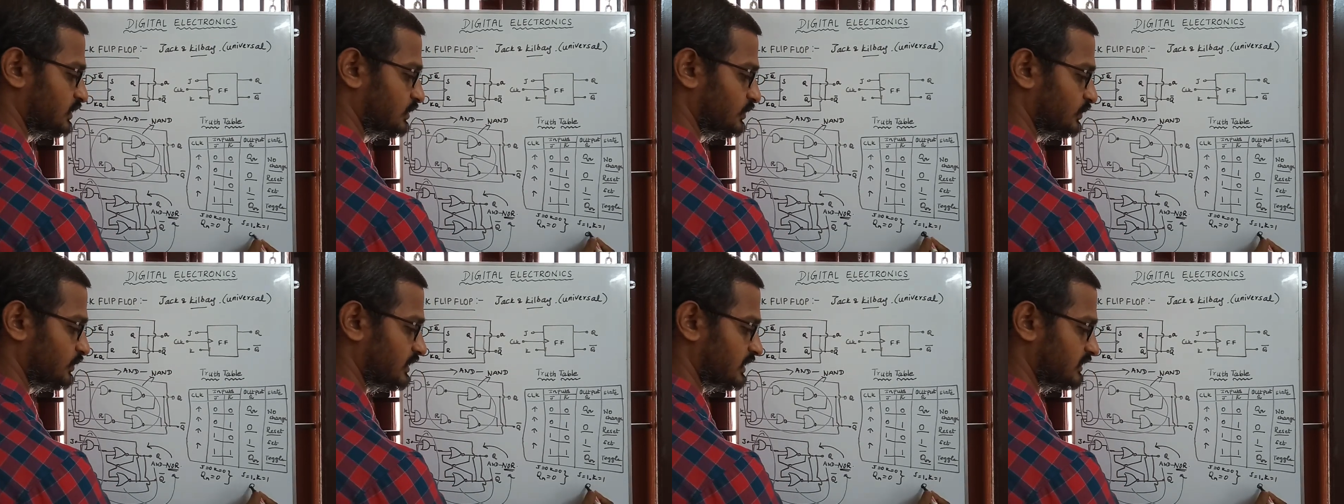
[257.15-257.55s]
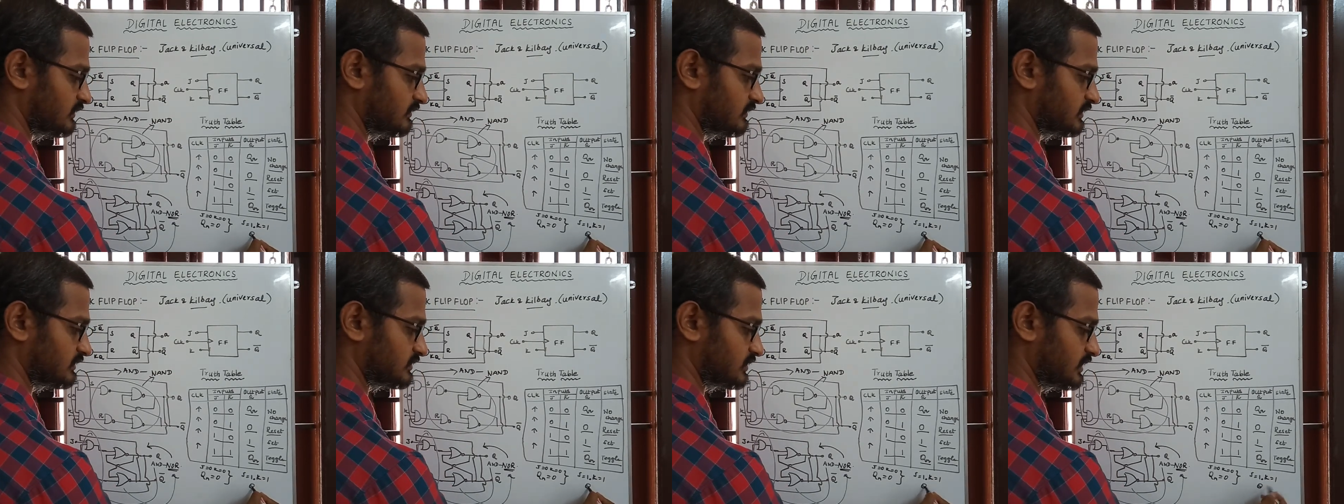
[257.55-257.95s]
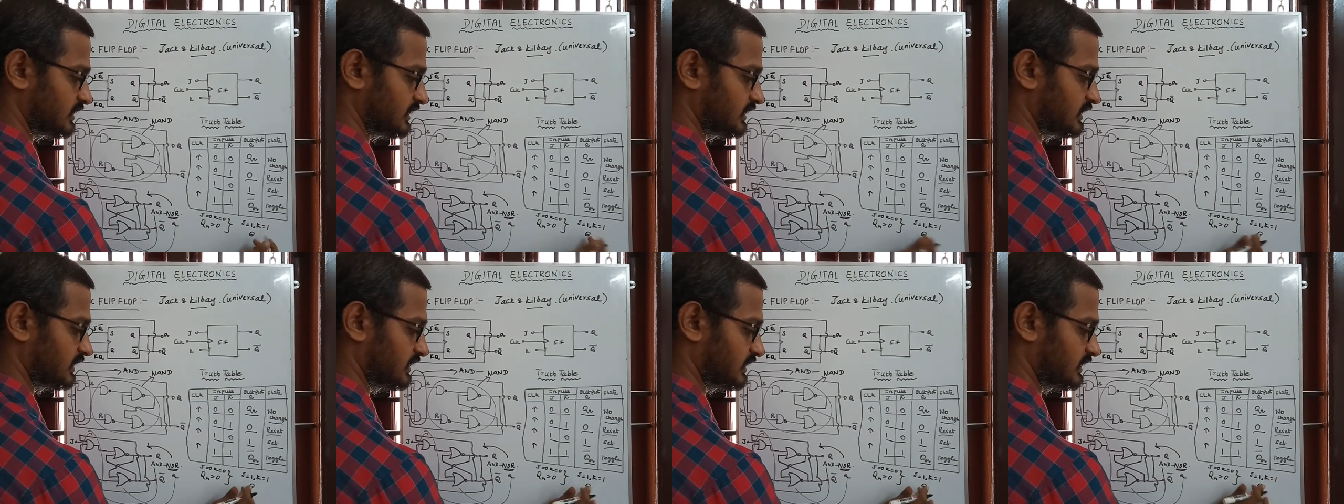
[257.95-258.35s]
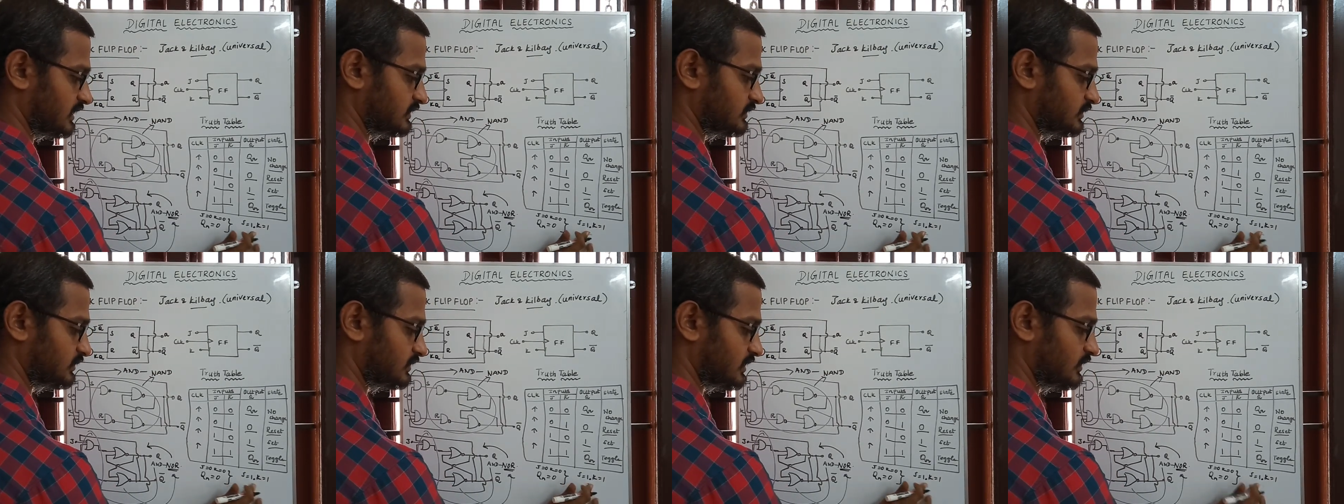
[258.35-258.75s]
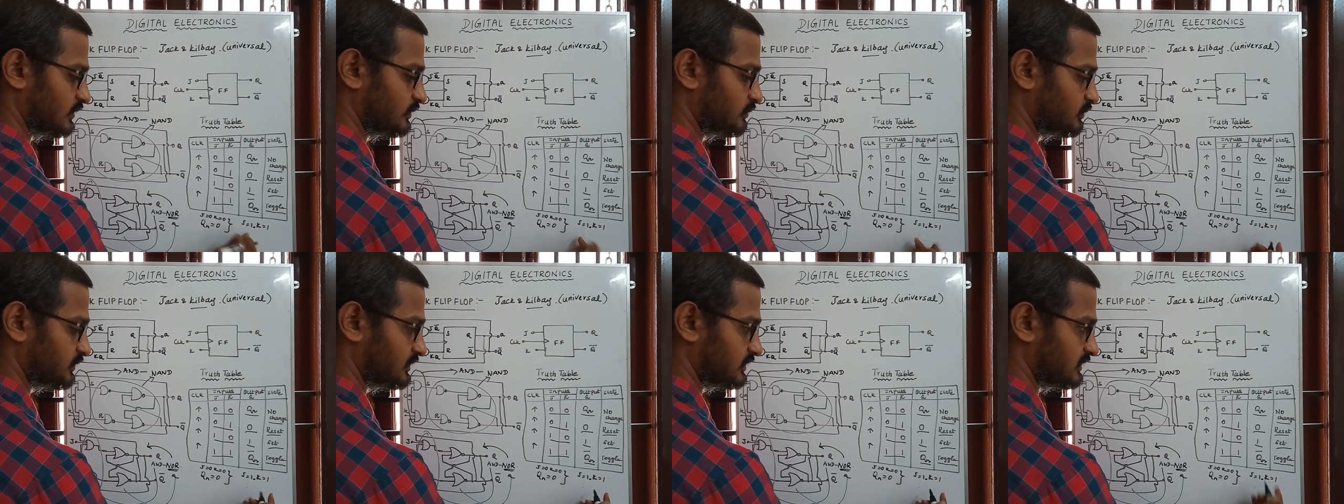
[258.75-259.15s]
கியூஎன் சாரி uh, அதோட
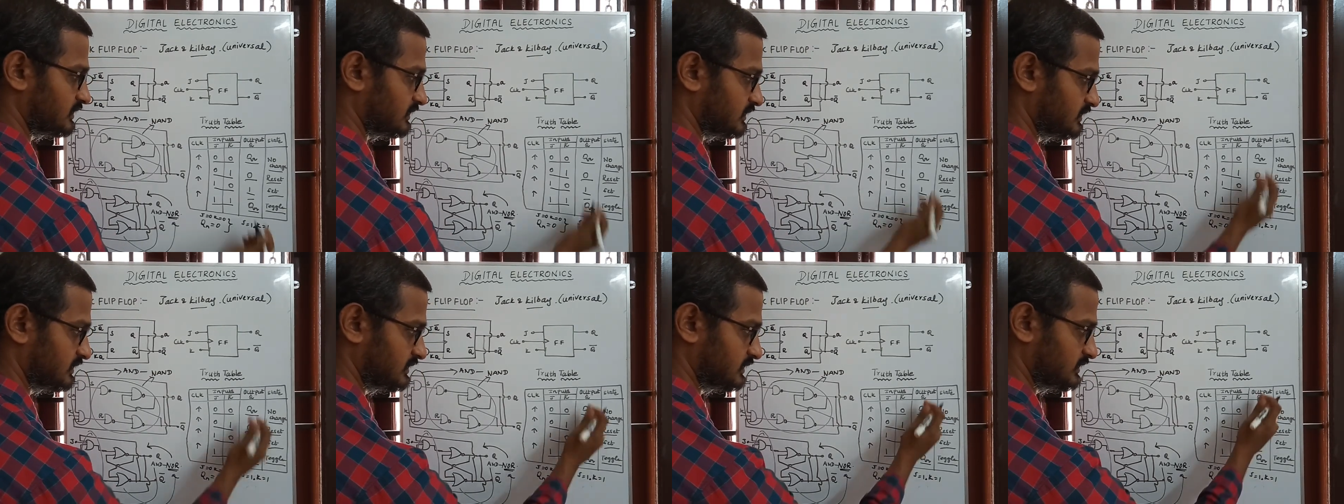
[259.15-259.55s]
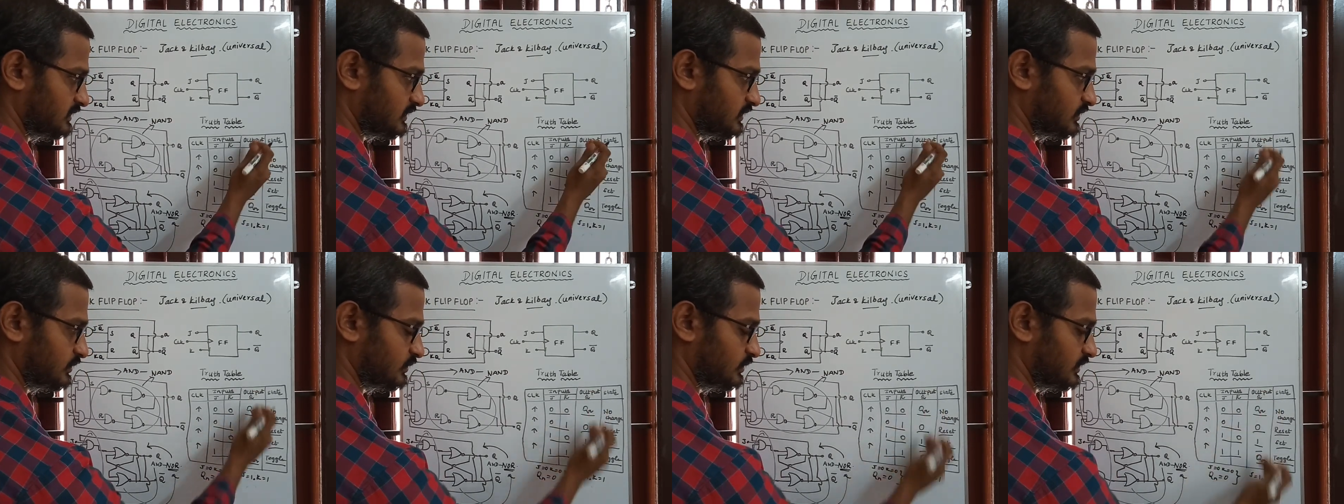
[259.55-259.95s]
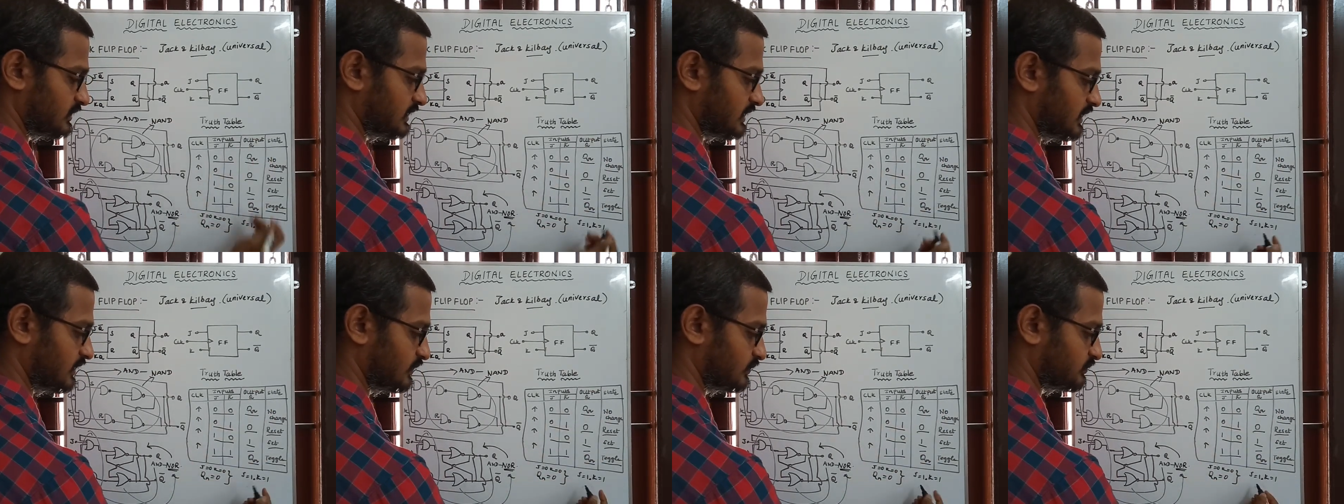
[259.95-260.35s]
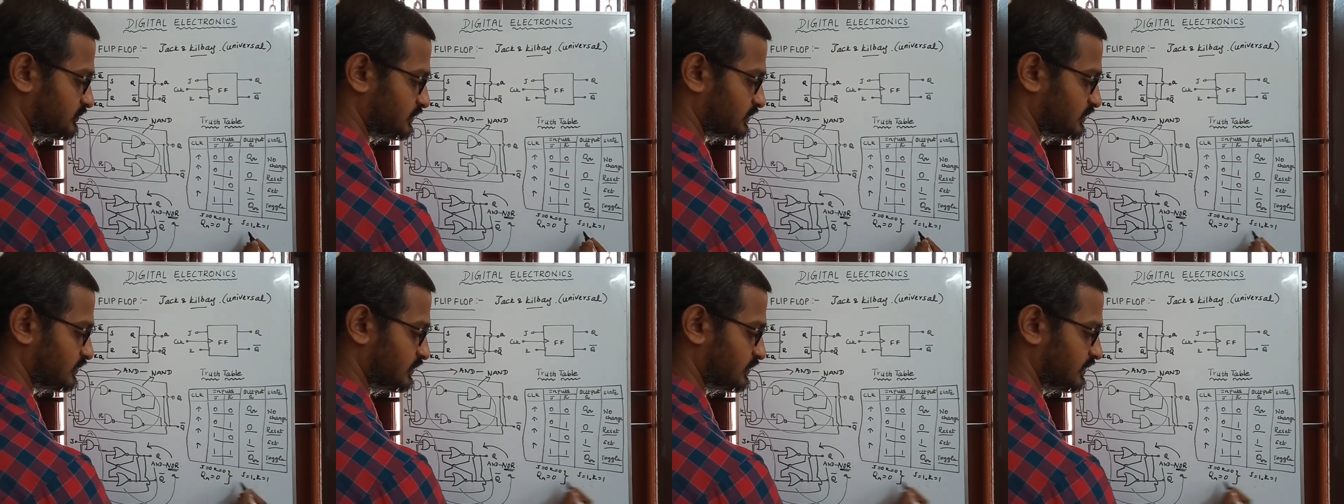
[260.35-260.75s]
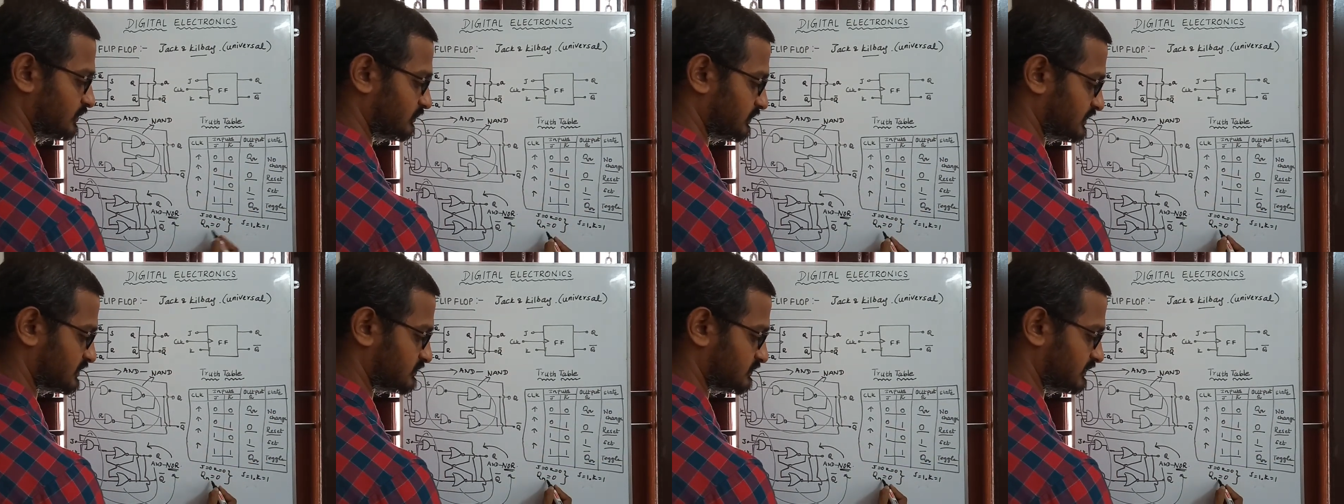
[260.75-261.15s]
அவுட்புட் இந்த கியூ இருக்குல்லையே அவுட்புட்
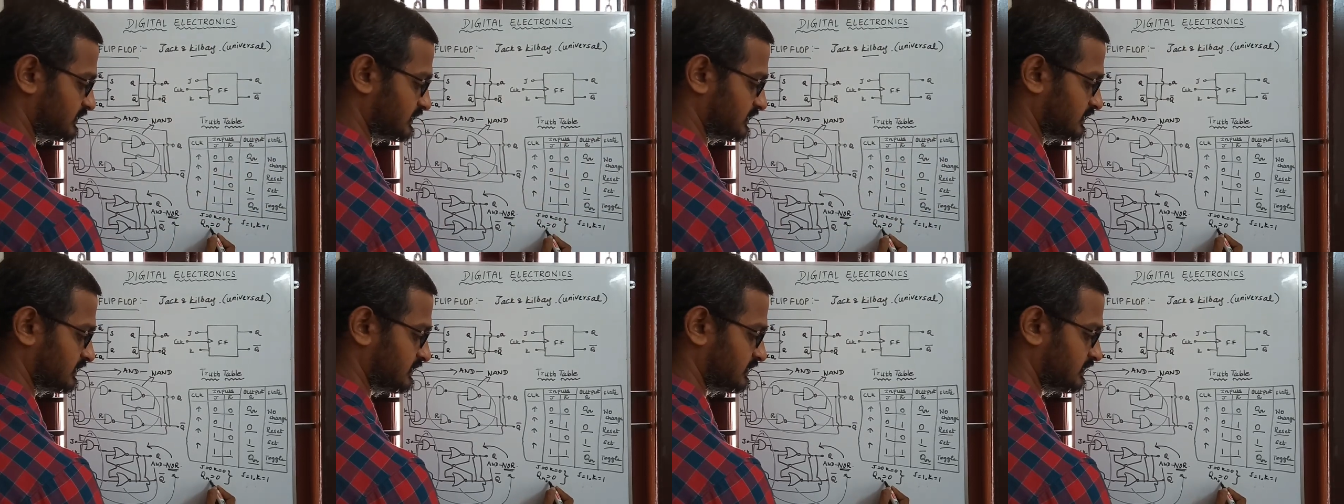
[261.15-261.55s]
கியூஎன் ப்ளஸ் ஒன்